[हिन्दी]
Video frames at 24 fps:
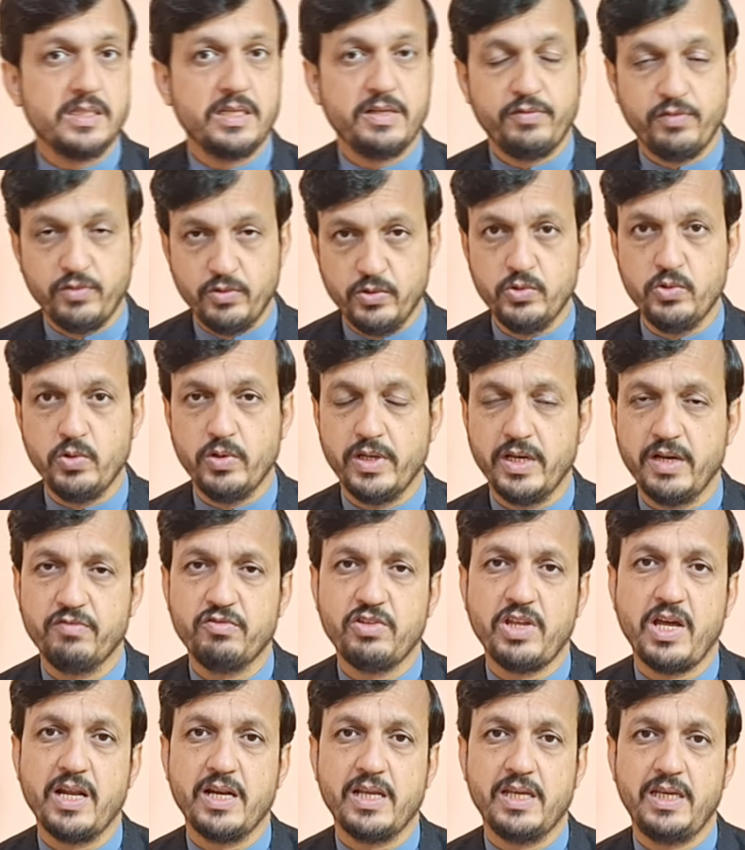सिर्फ उनको
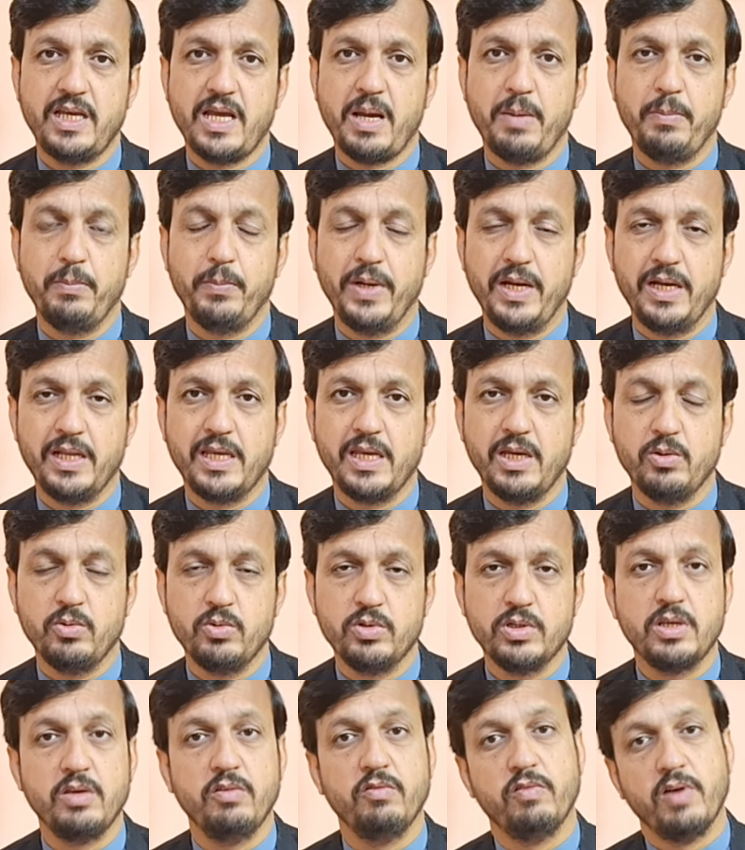गिरफ्तार किया है बल्कि
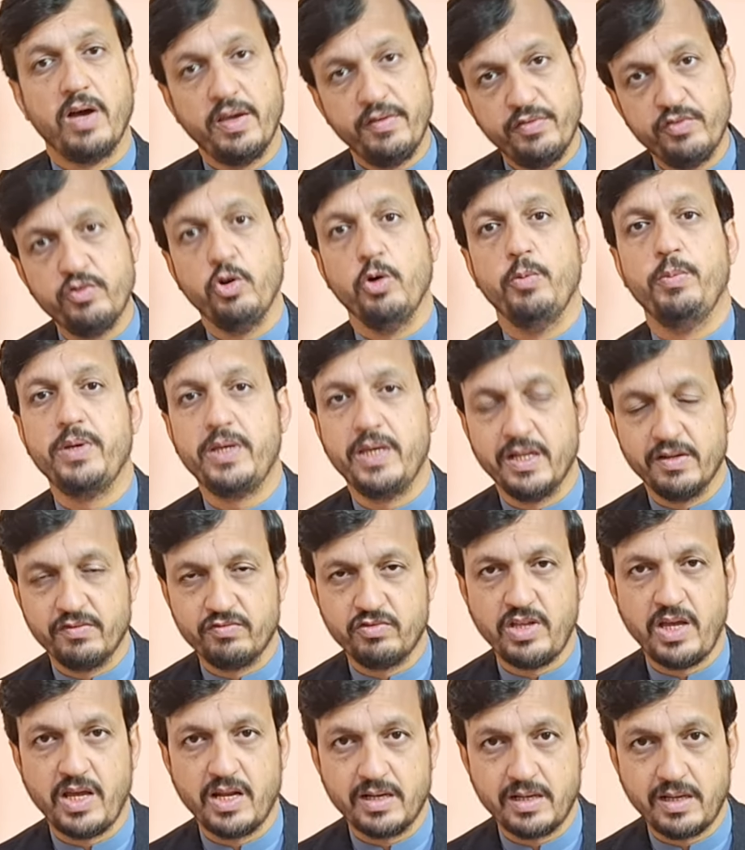उनकी वाइफ को भी
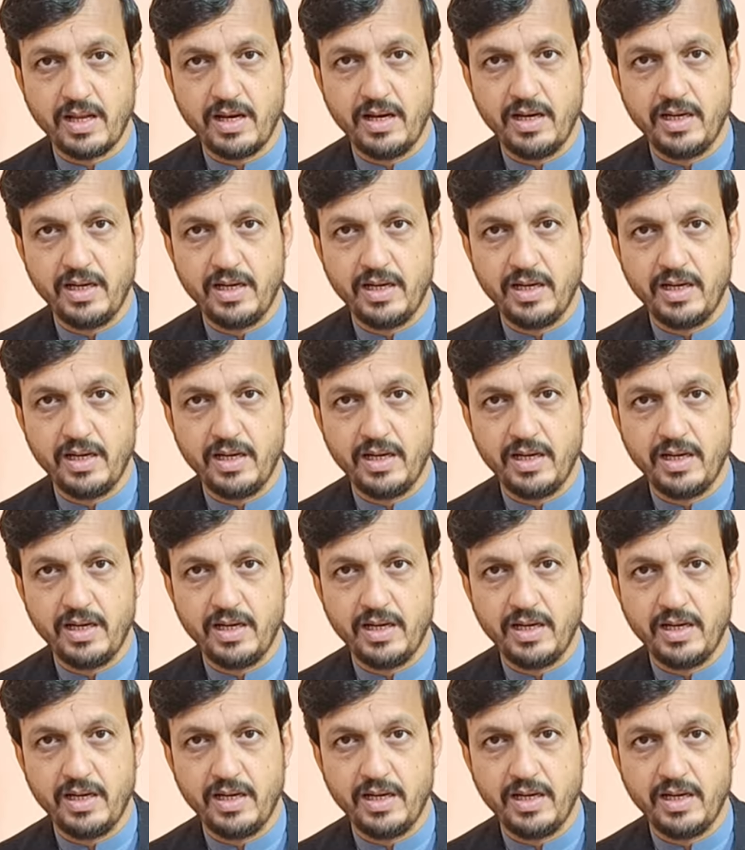गिरफ्तार कर